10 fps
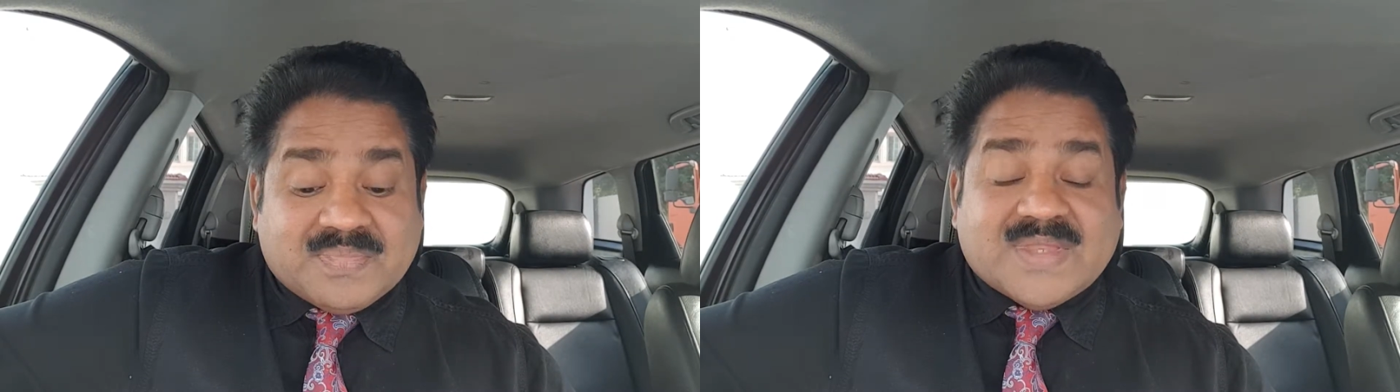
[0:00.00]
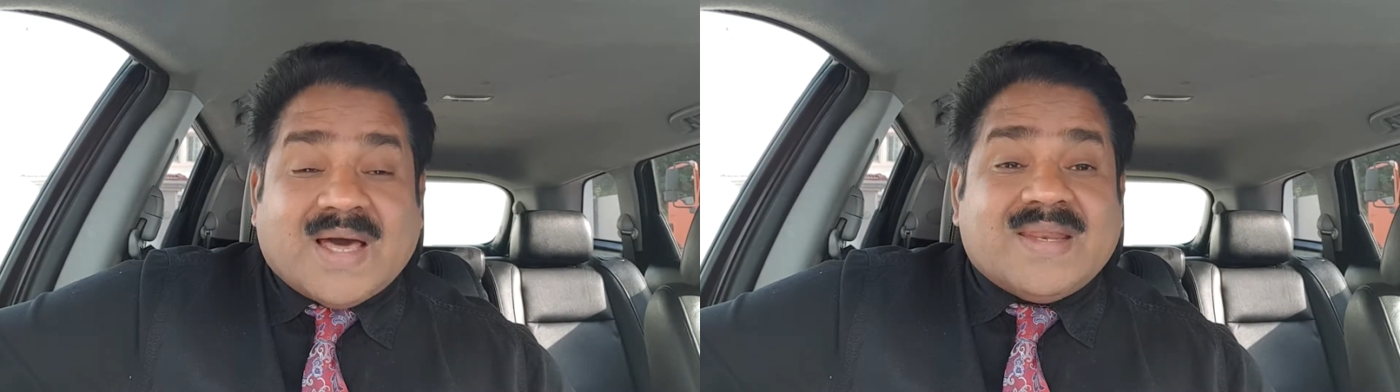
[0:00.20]

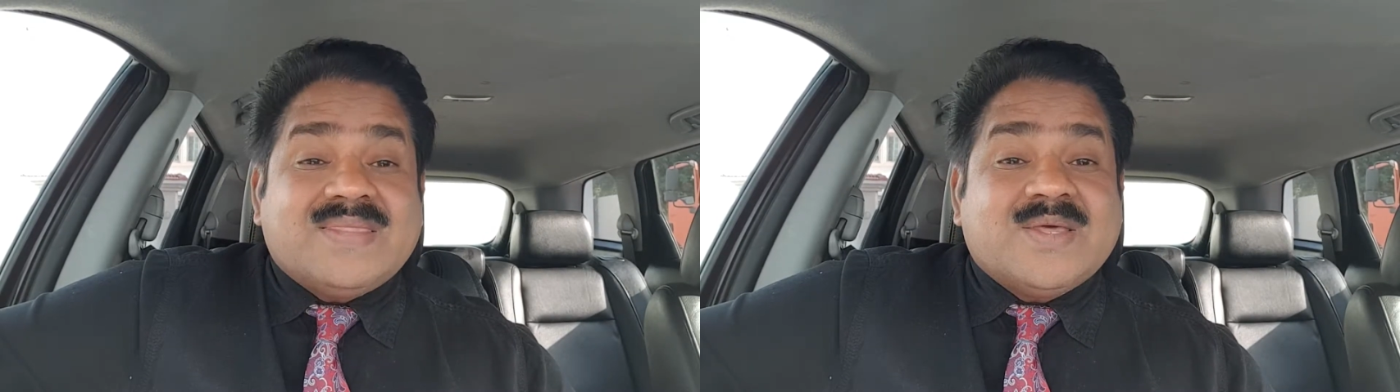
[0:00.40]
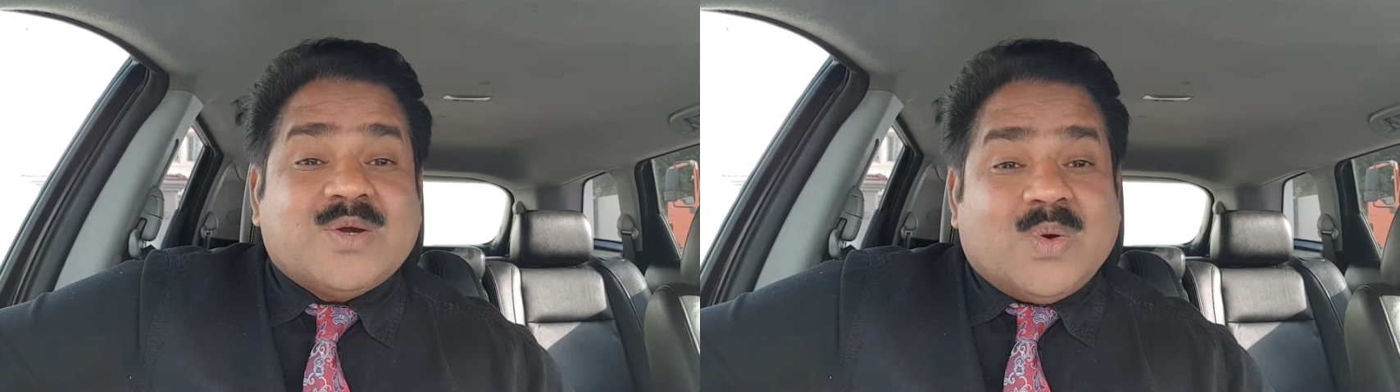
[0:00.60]

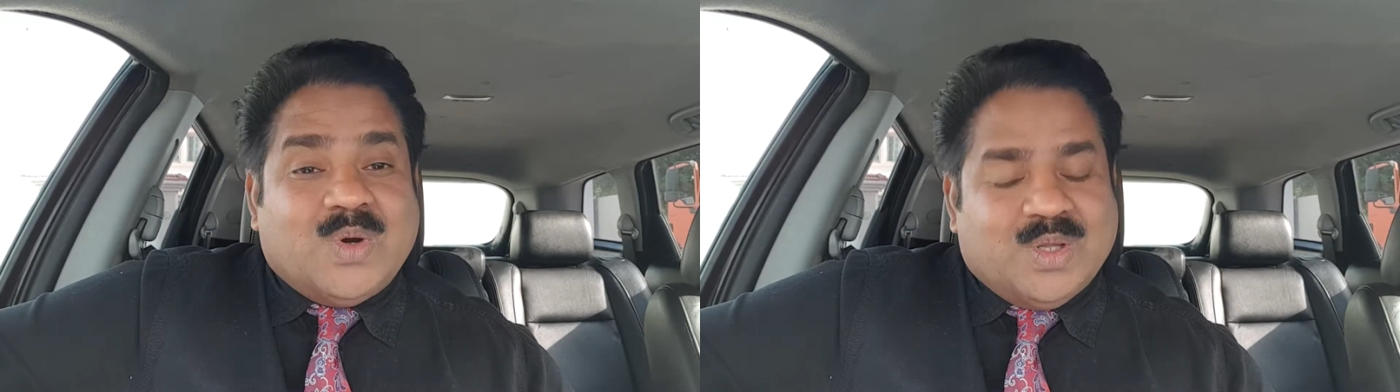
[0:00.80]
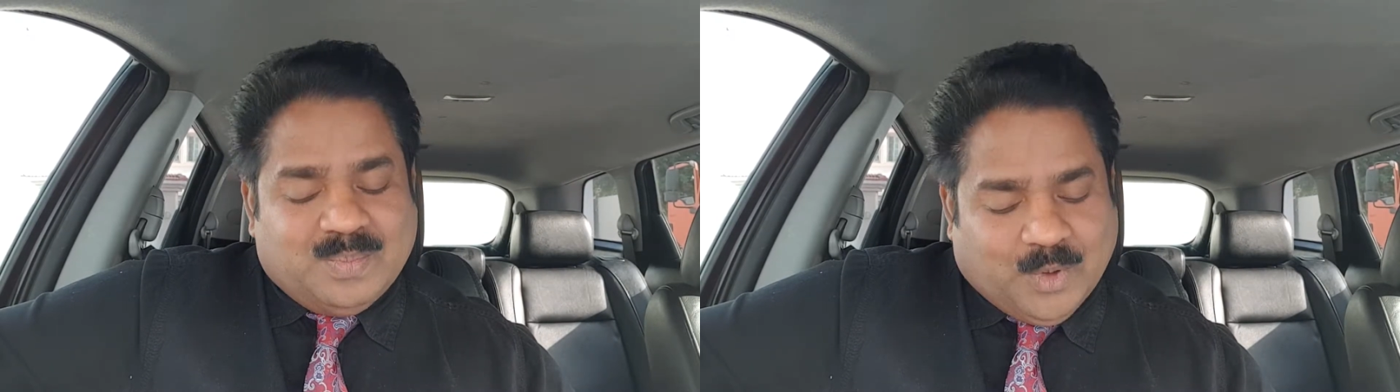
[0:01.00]
தரித்து
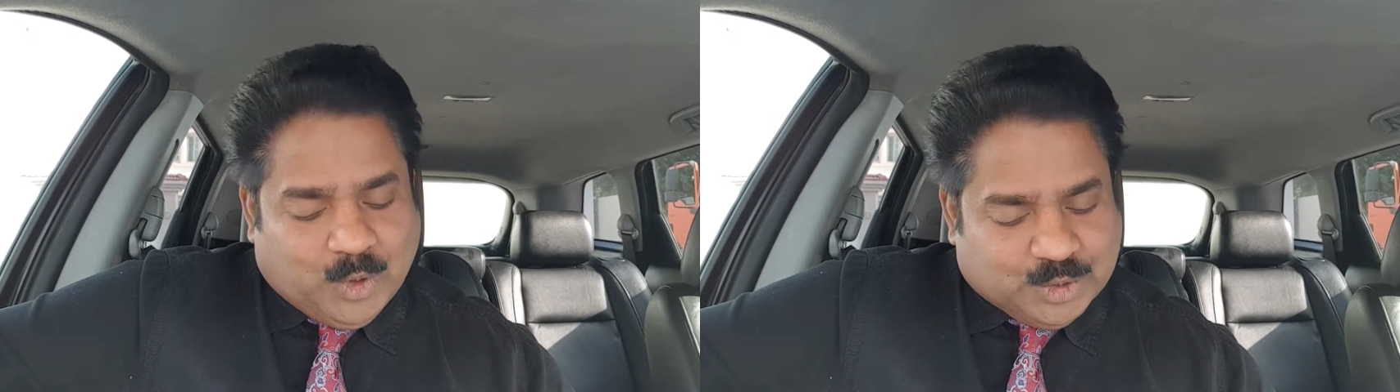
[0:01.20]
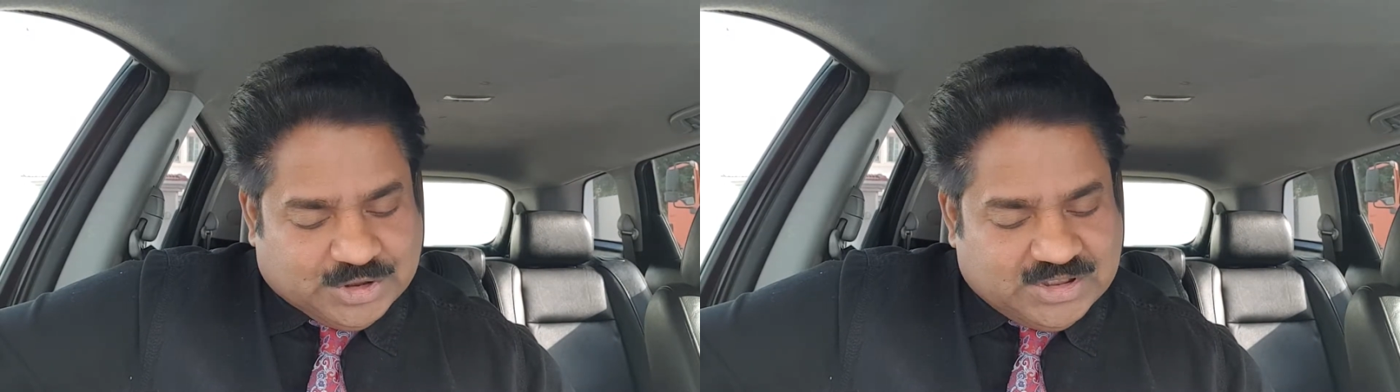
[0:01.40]
கொள்ளும்
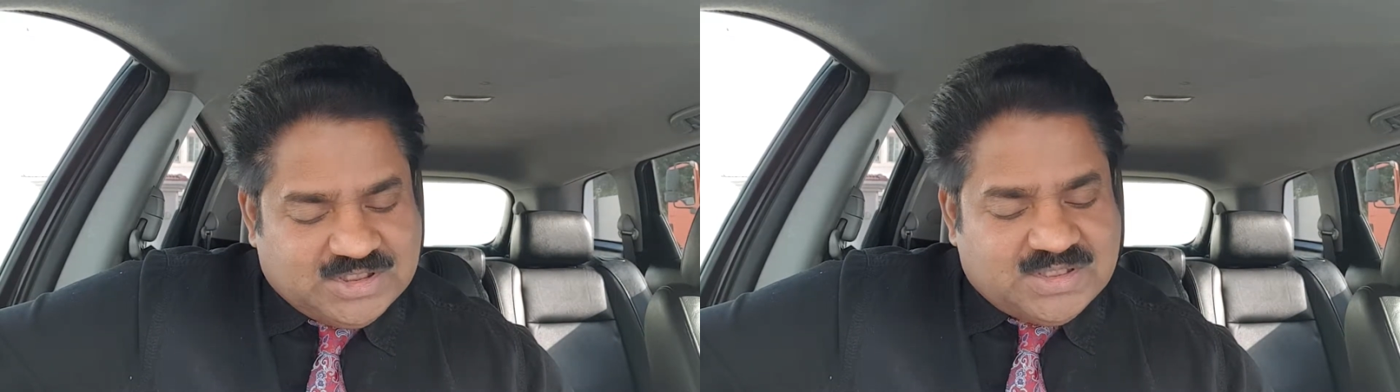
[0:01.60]
போது